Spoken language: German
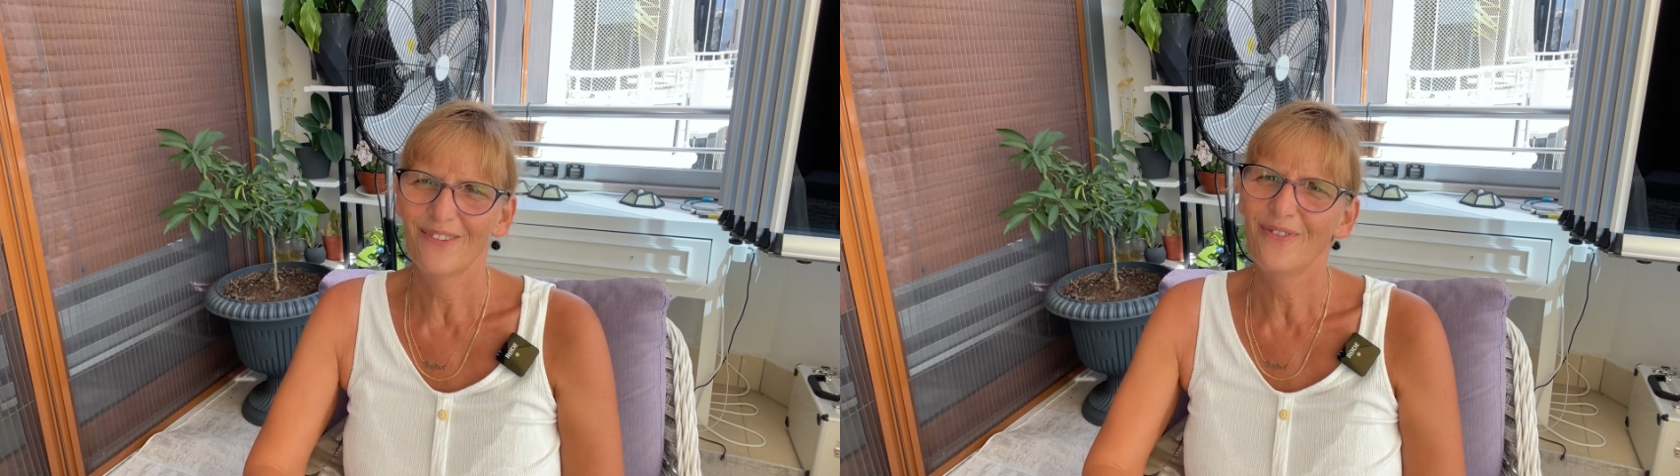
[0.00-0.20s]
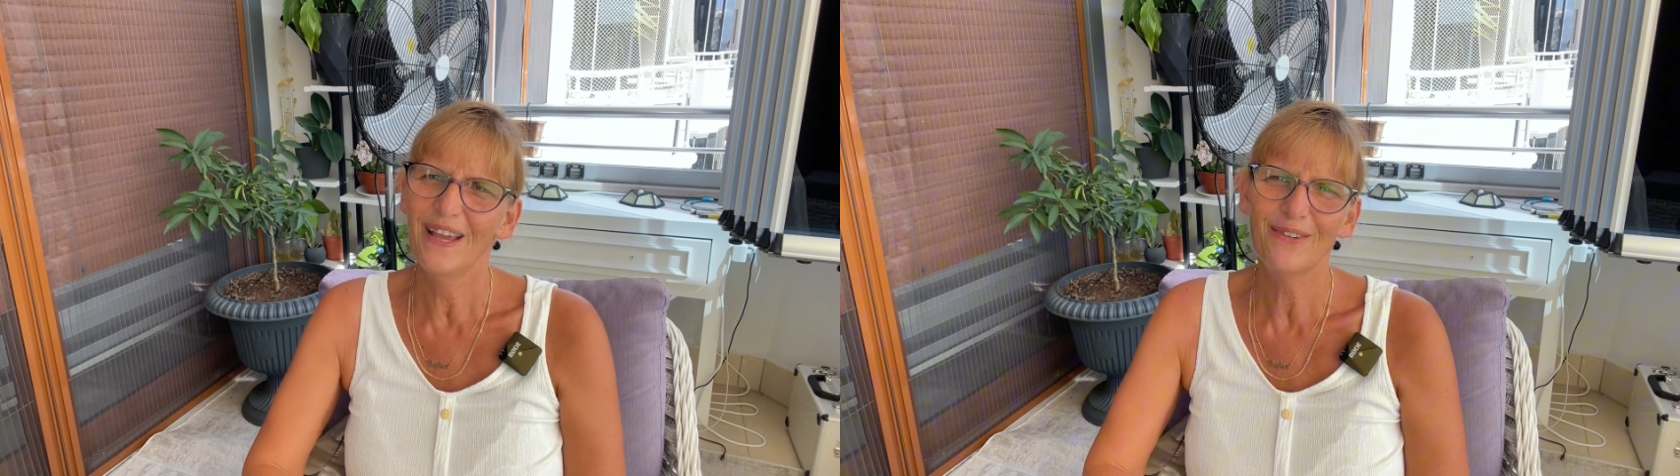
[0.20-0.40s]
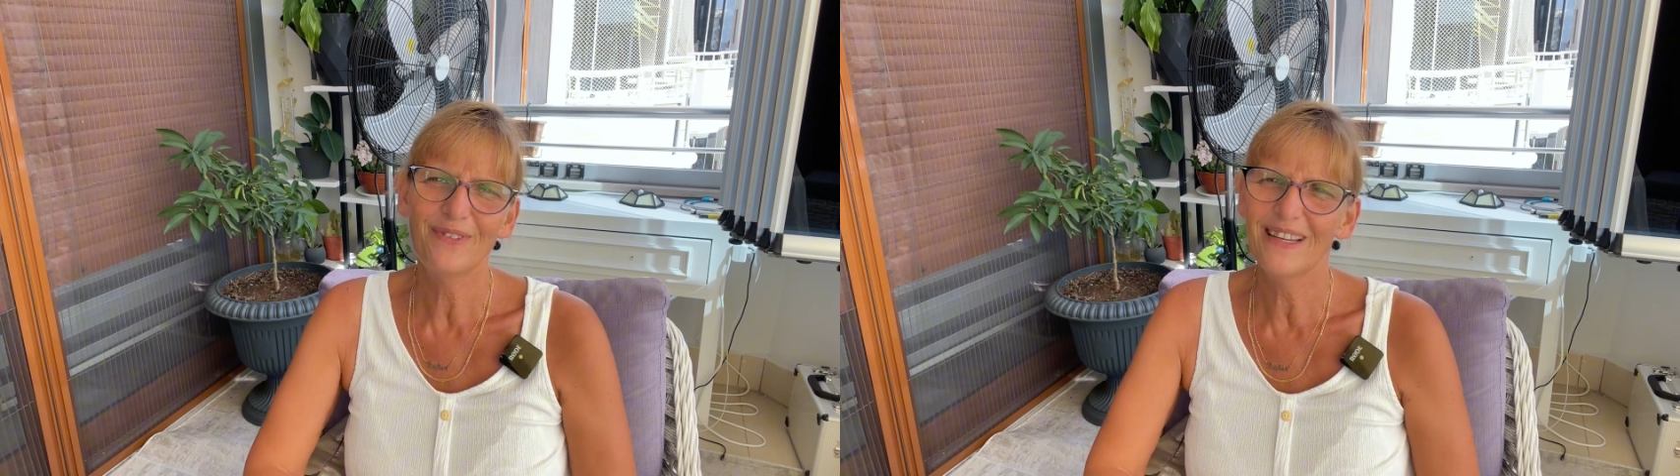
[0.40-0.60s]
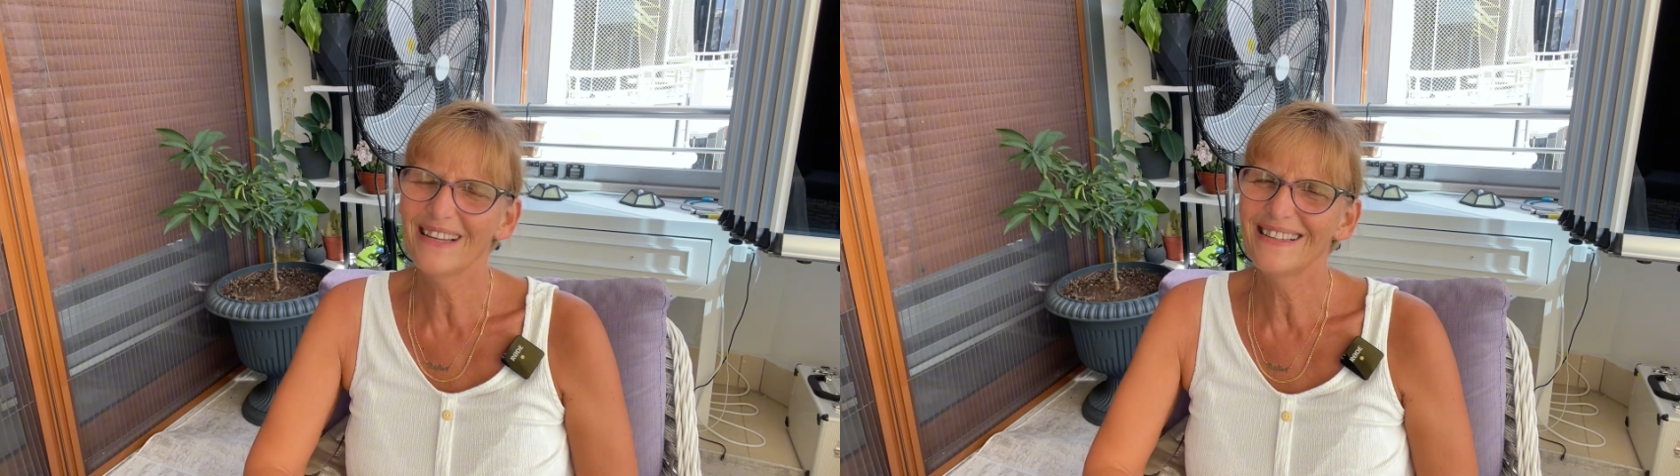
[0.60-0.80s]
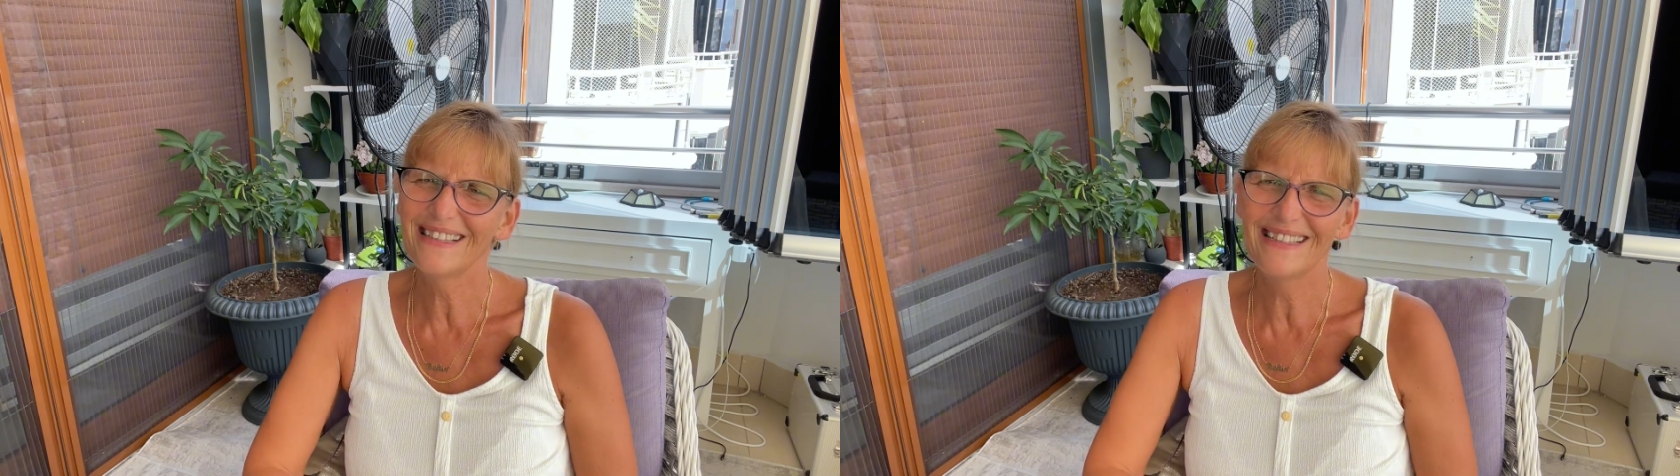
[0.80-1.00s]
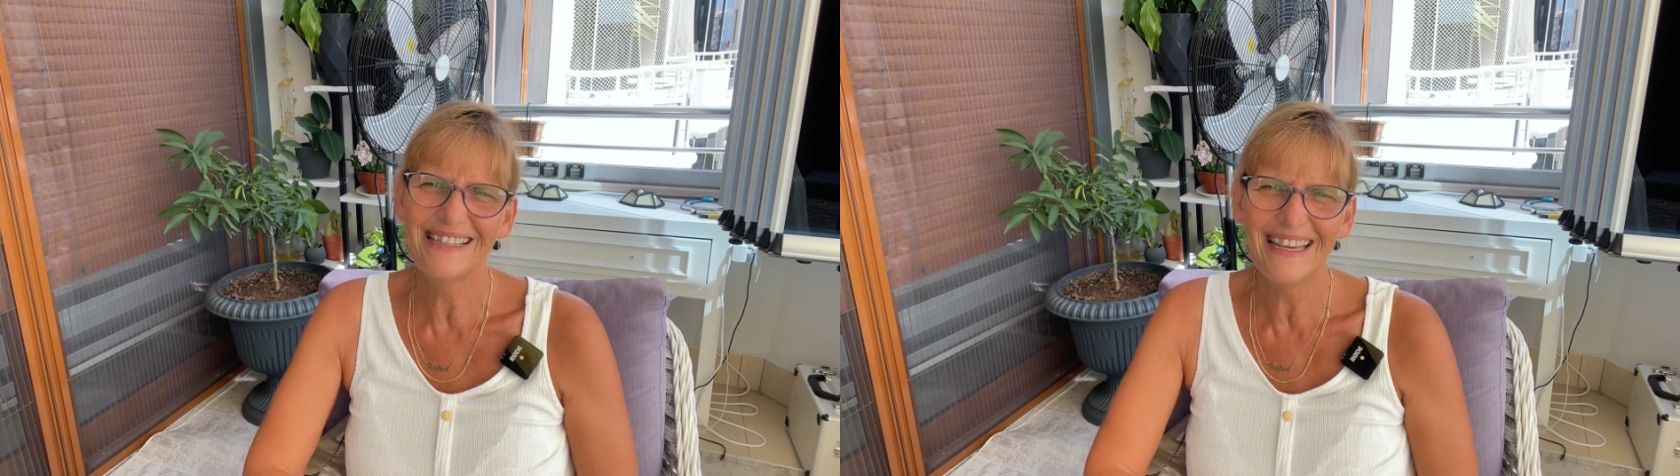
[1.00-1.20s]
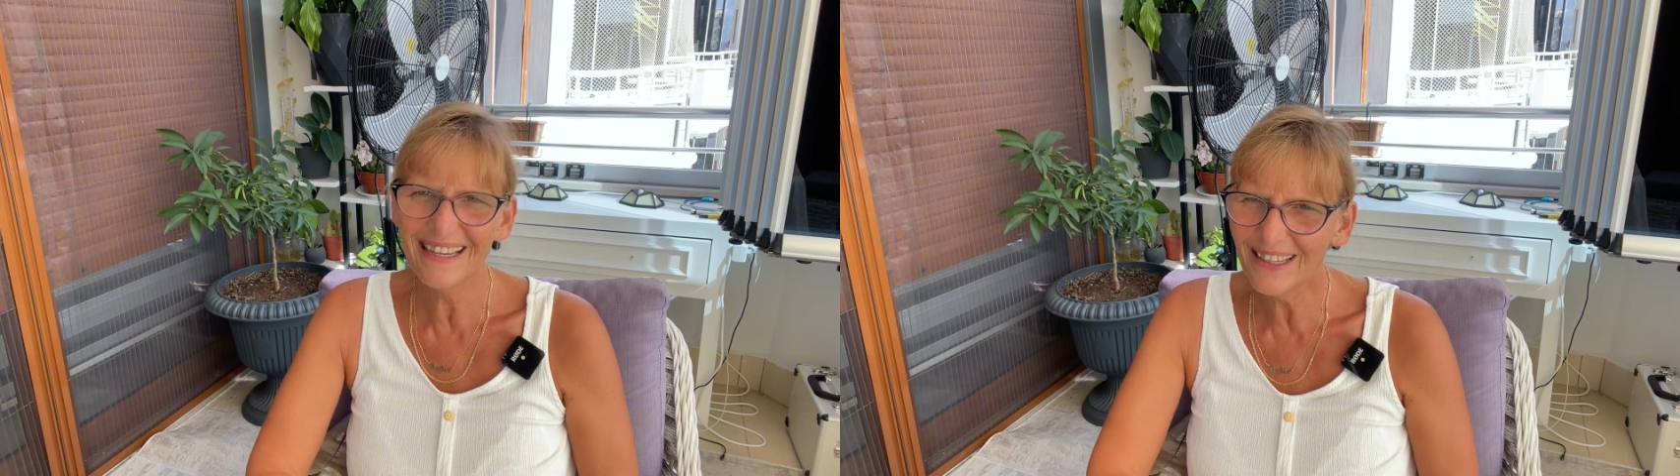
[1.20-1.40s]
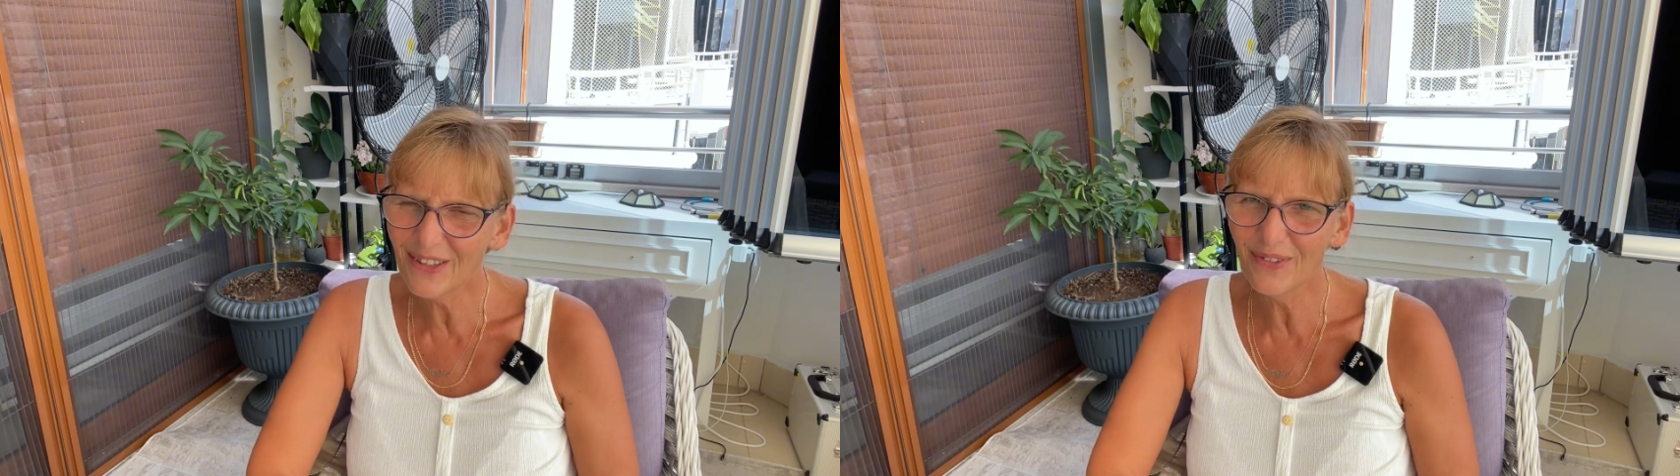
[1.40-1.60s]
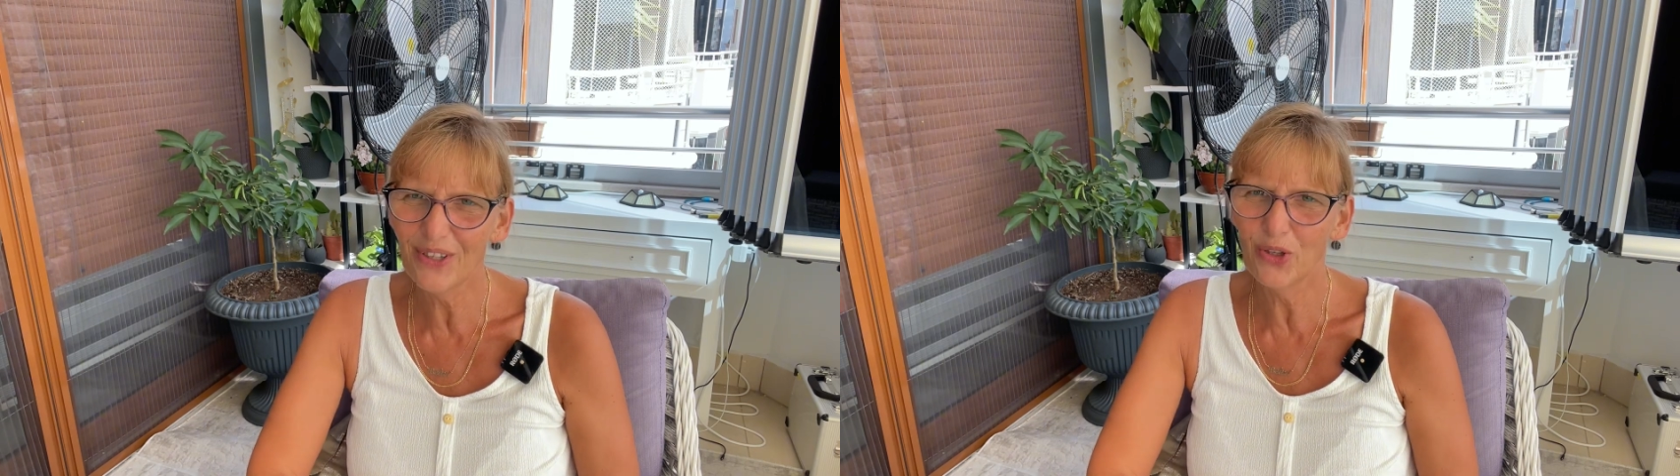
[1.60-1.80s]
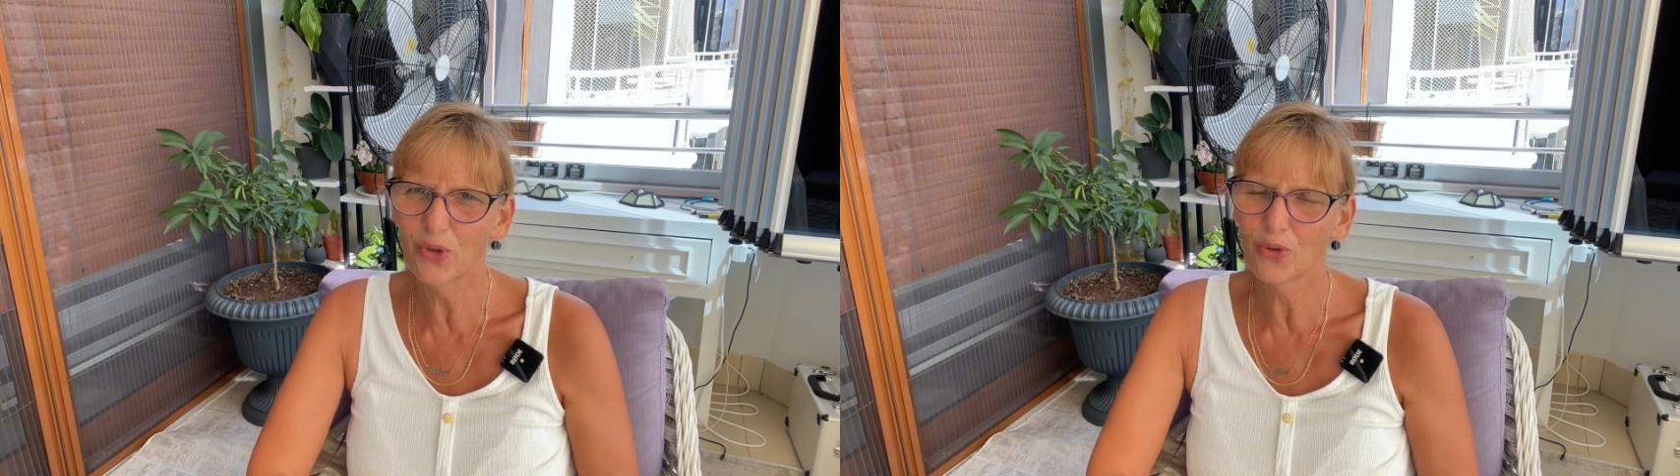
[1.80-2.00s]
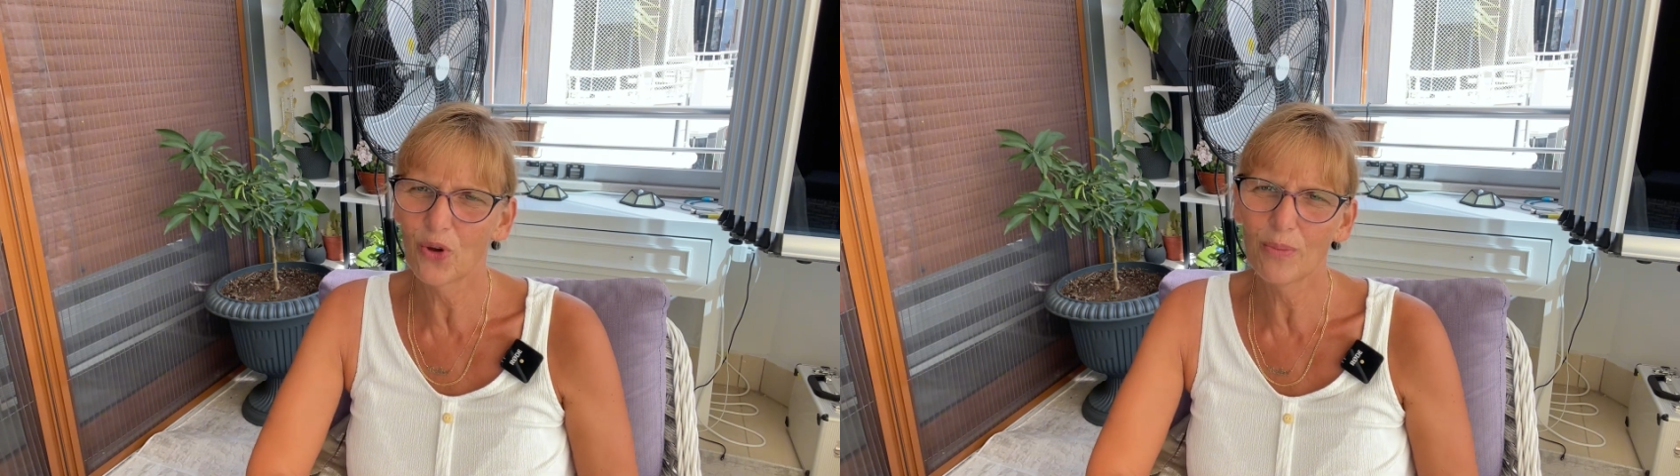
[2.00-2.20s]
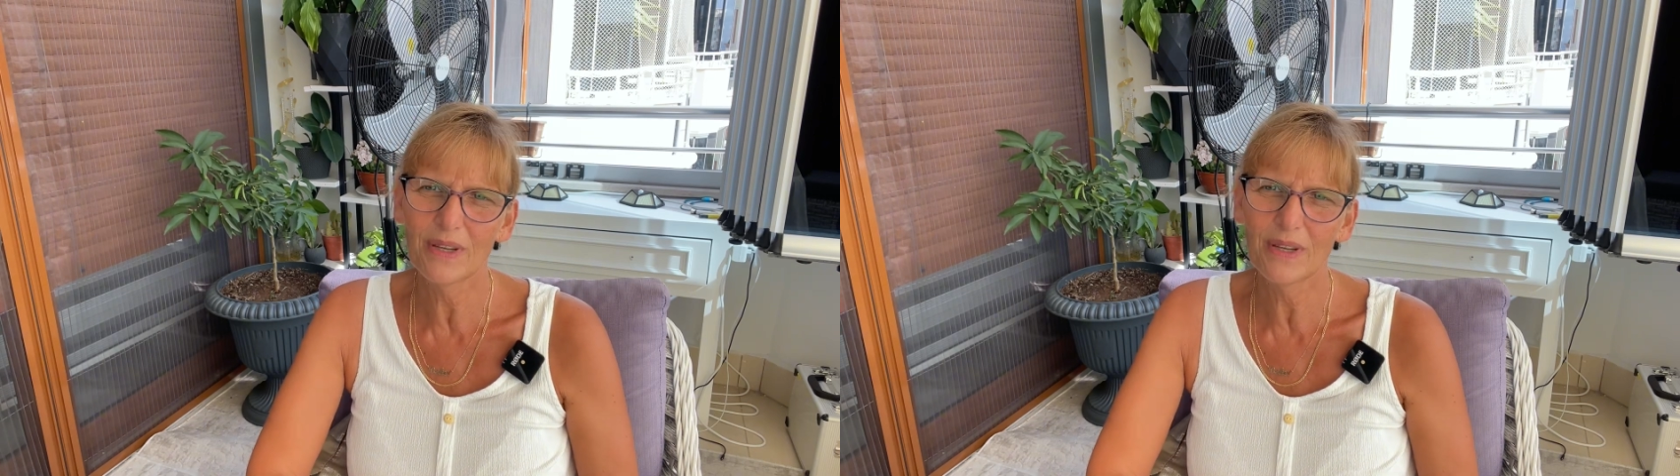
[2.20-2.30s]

werden wieder täglich Videos kommen.